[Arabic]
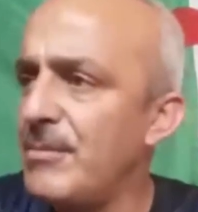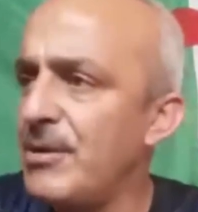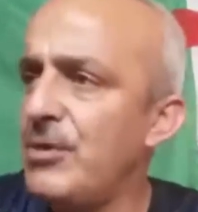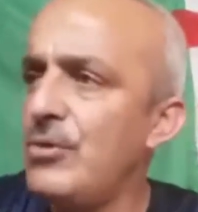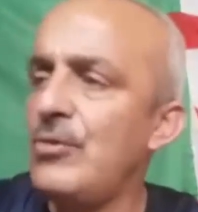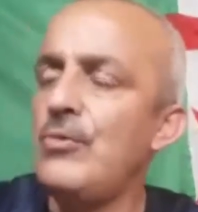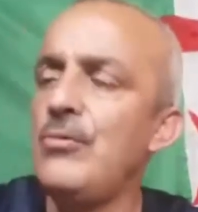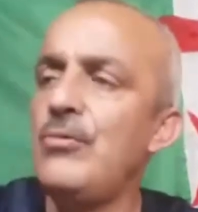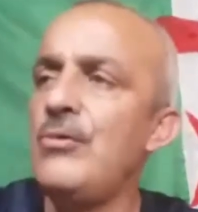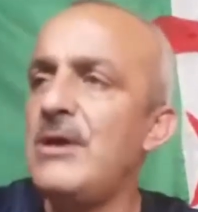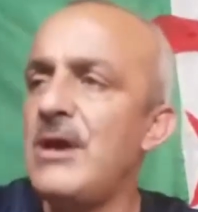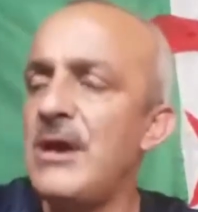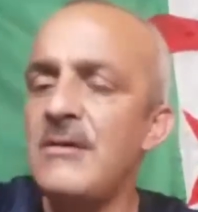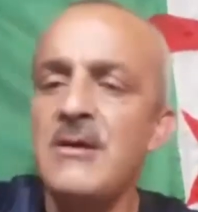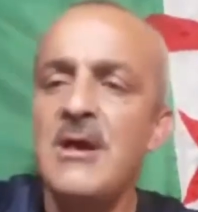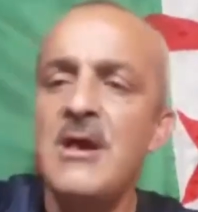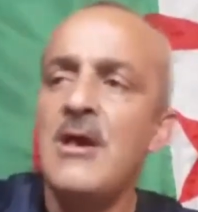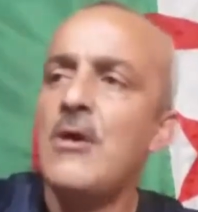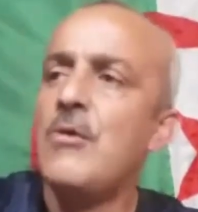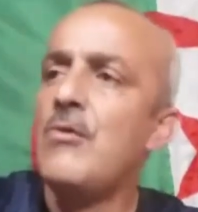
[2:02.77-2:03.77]
مليون ولا
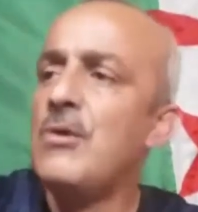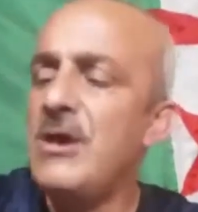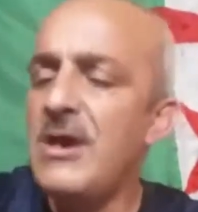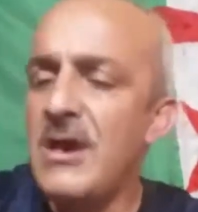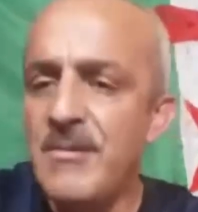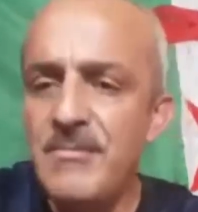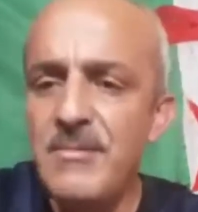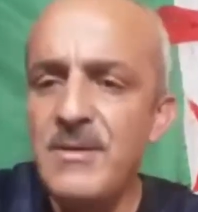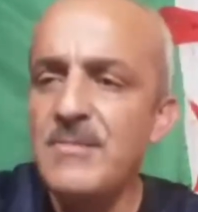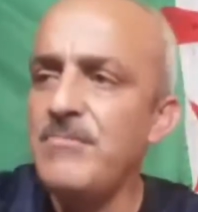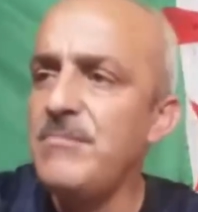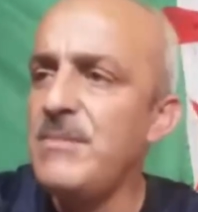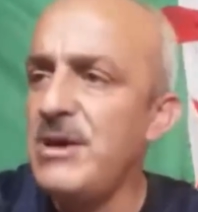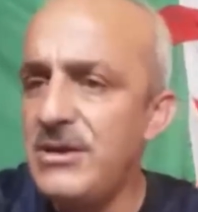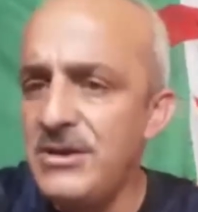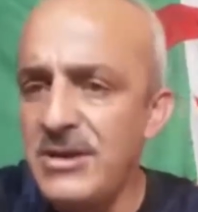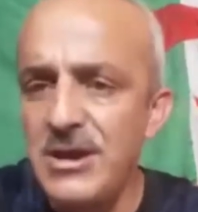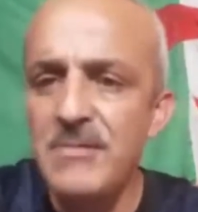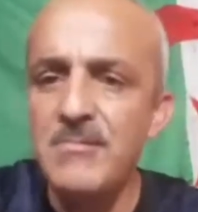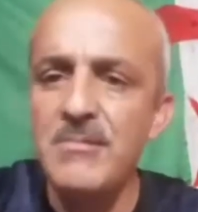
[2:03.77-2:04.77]
ولا
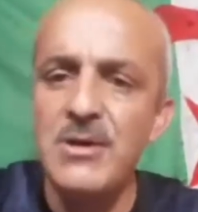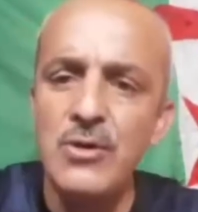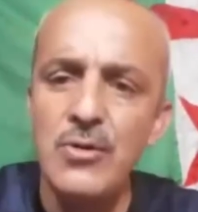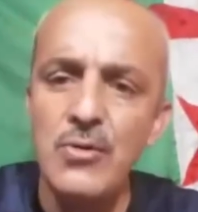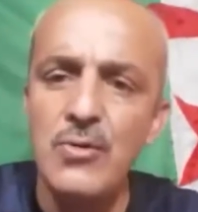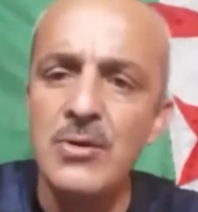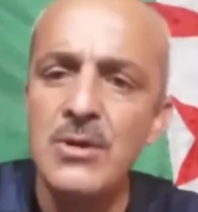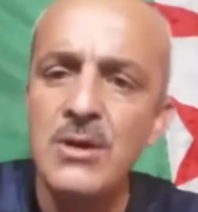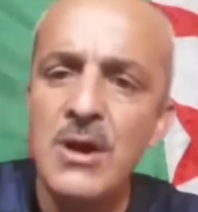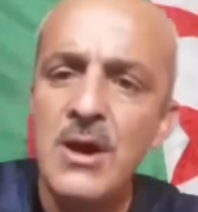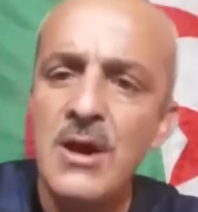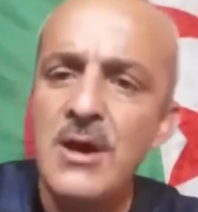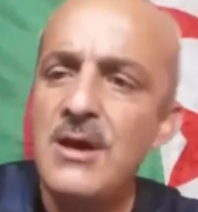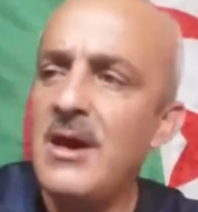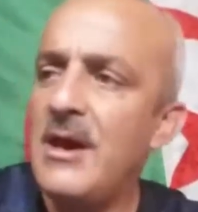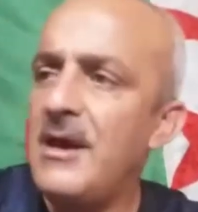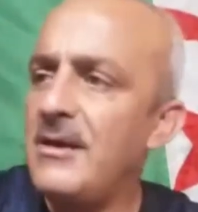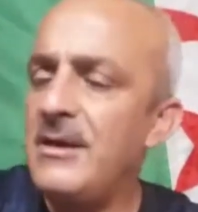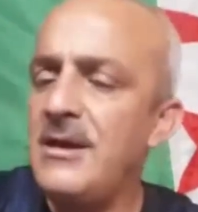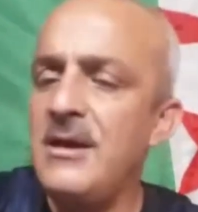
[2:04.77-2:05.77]
200 مليون
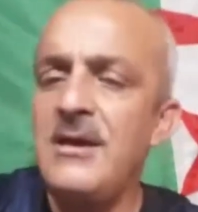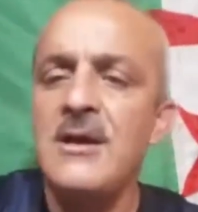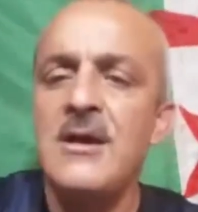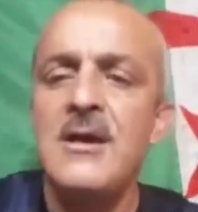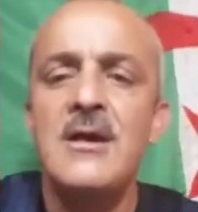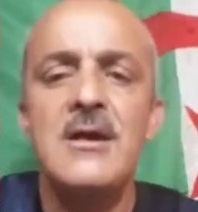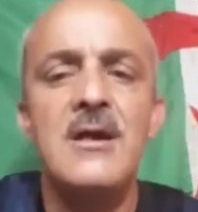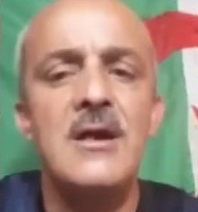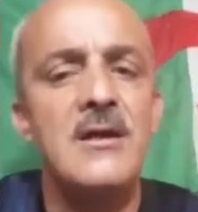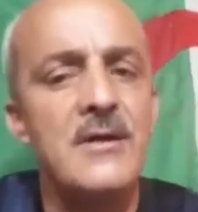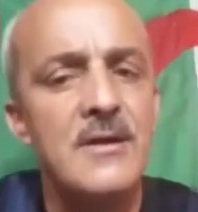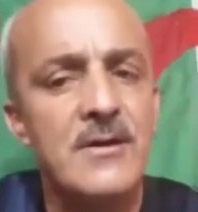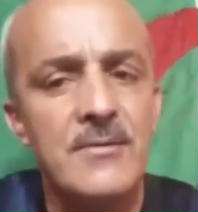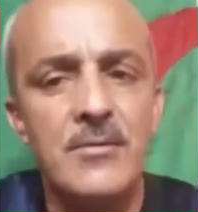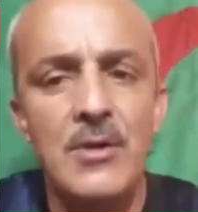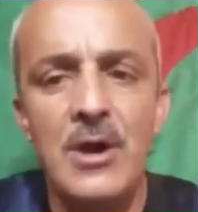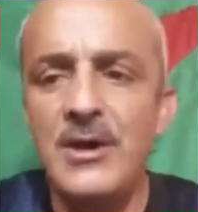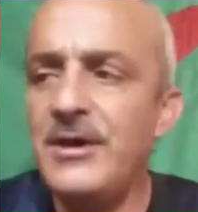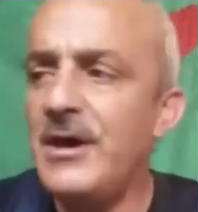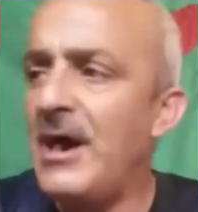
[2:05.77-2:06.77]
يعني قال
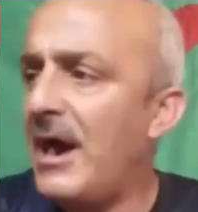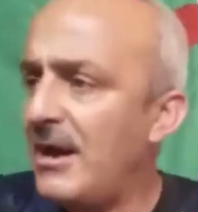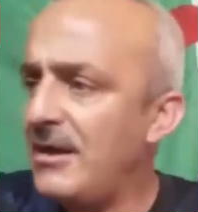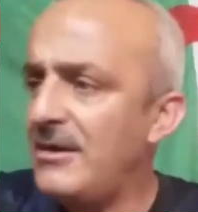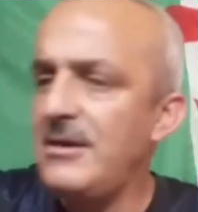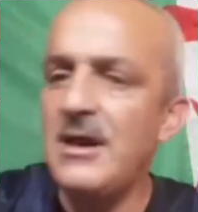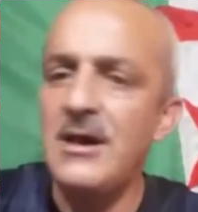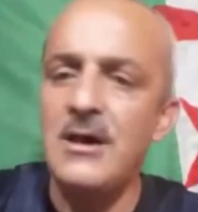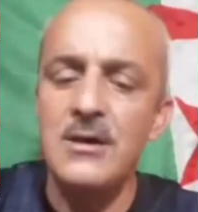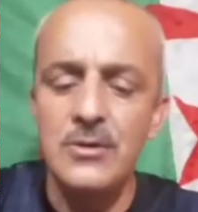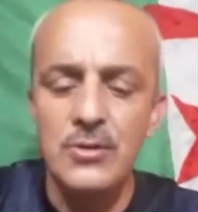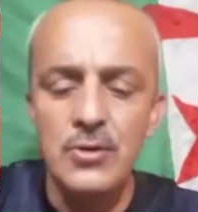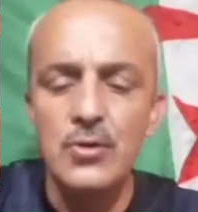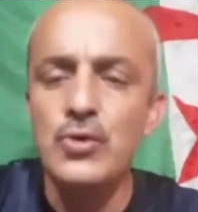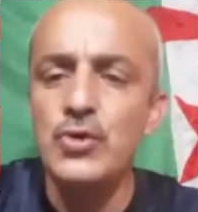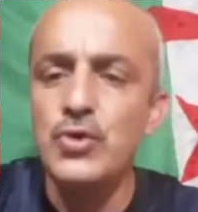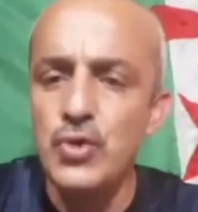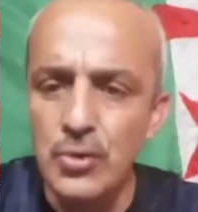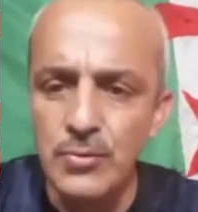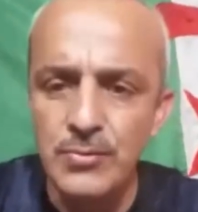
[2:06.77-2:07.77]
لك حنا عندنا
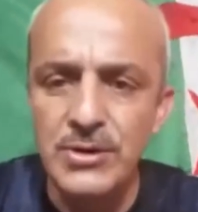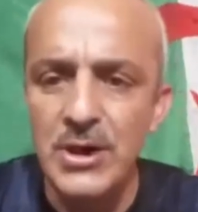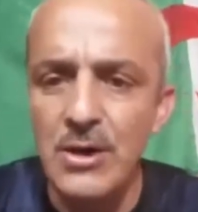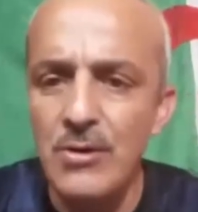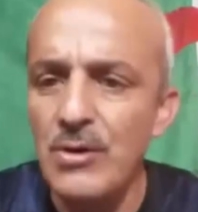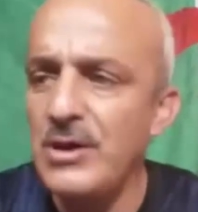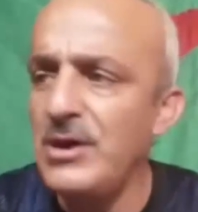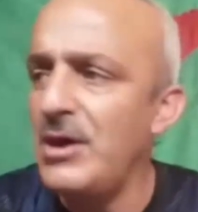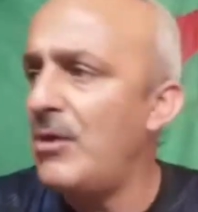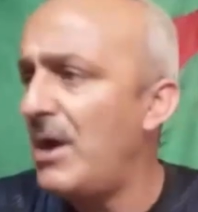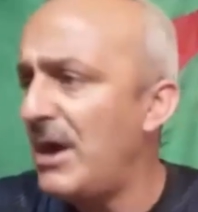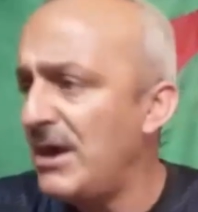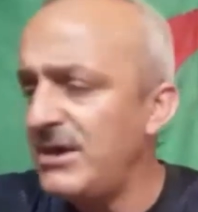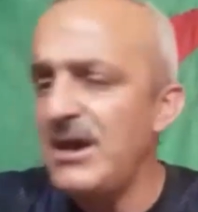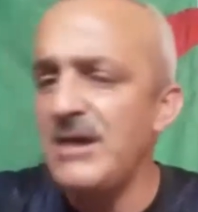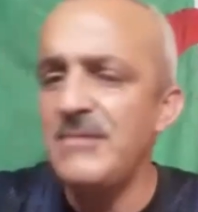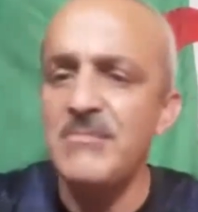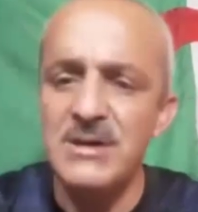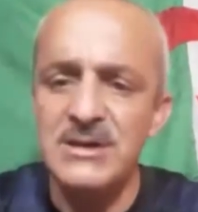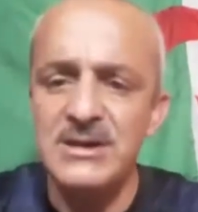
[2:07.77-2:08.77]
نجوم توانا
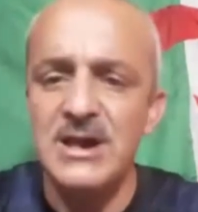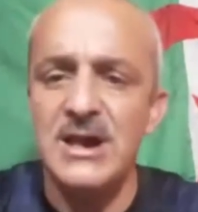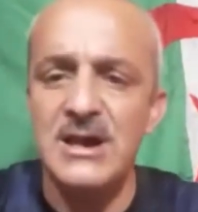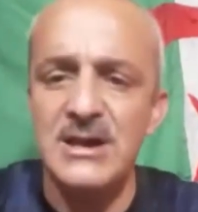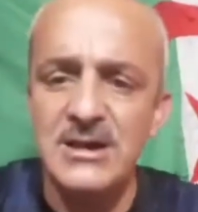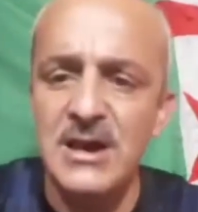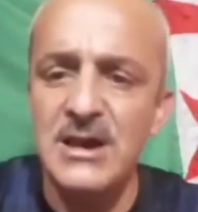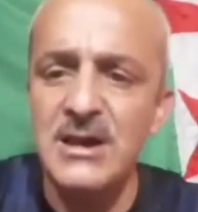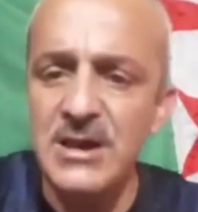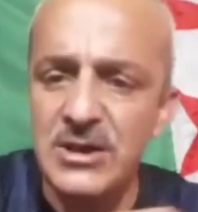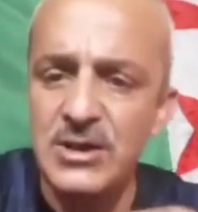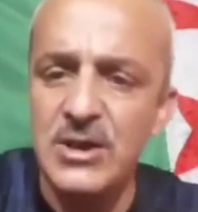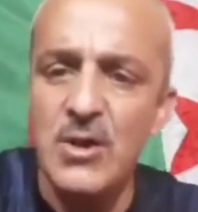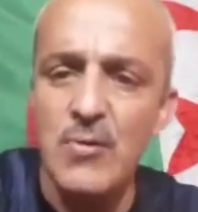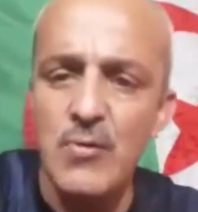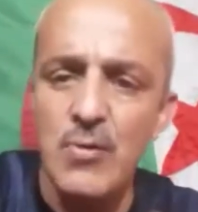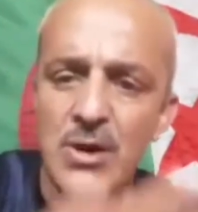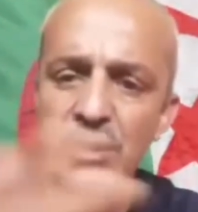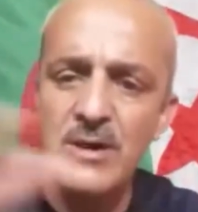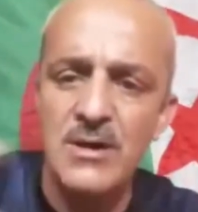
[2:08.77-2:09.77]
وعندنا مدرسة اللي
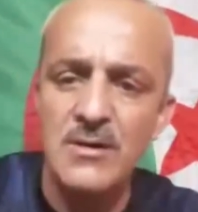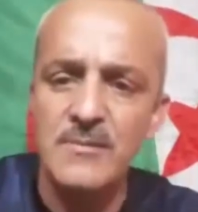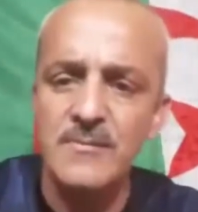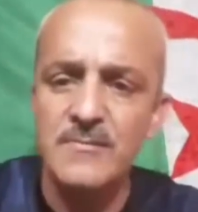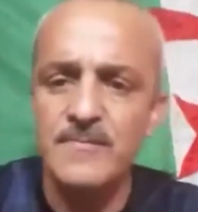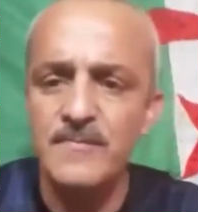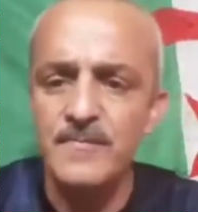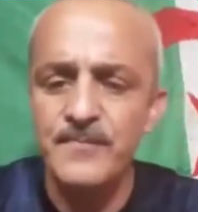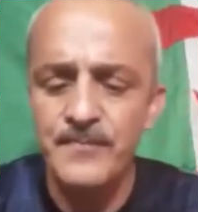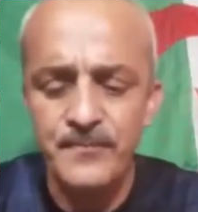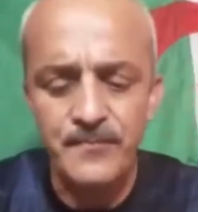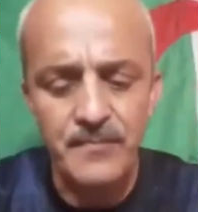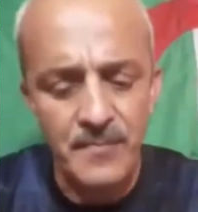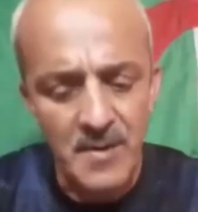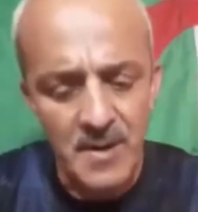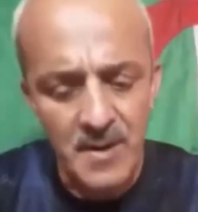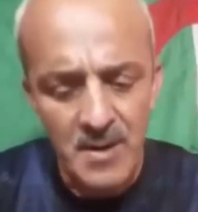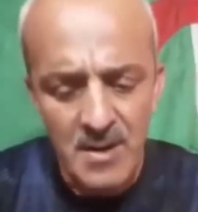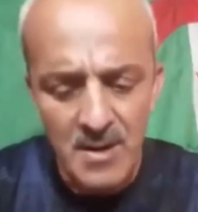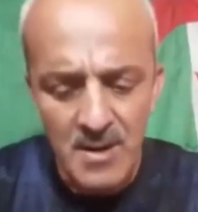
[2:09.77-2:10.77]
تكون
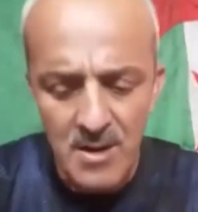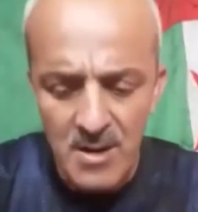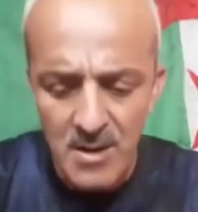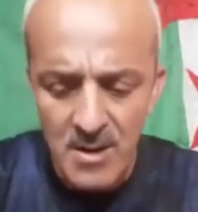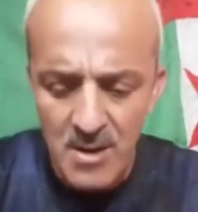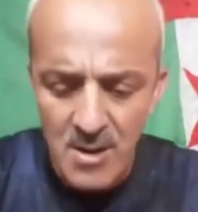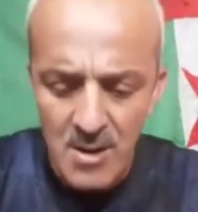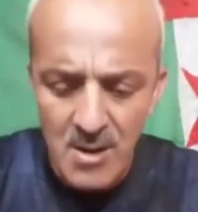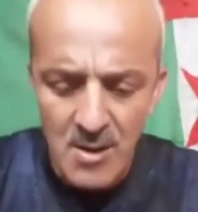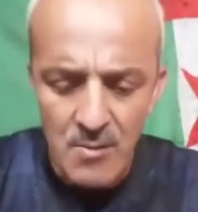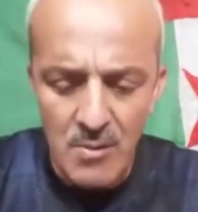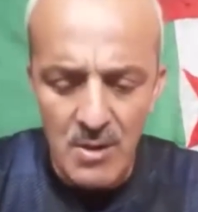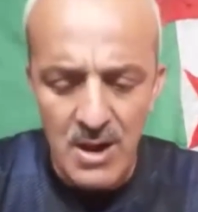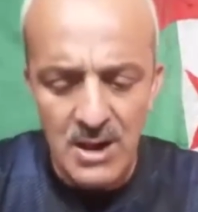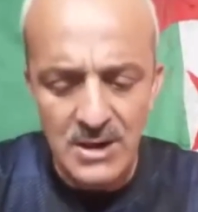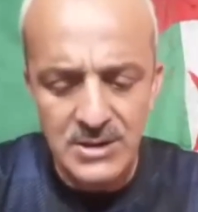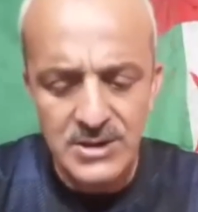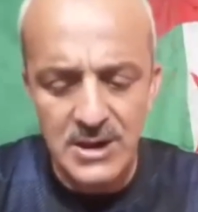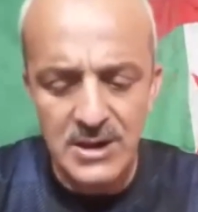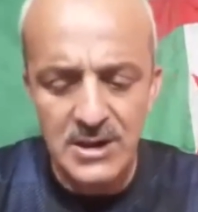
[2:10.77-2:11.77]

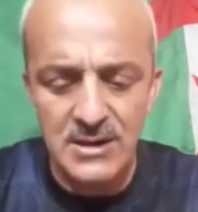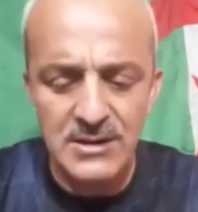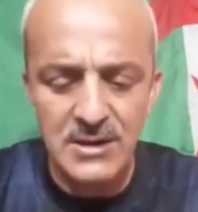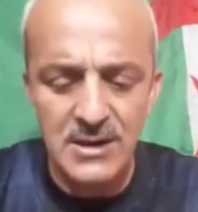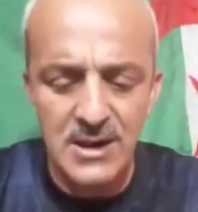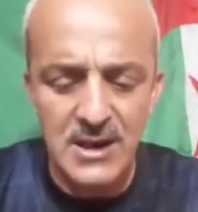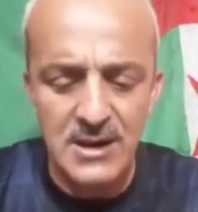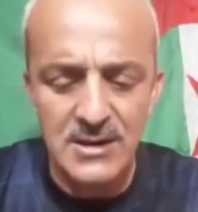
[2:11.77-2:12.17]
وأشارت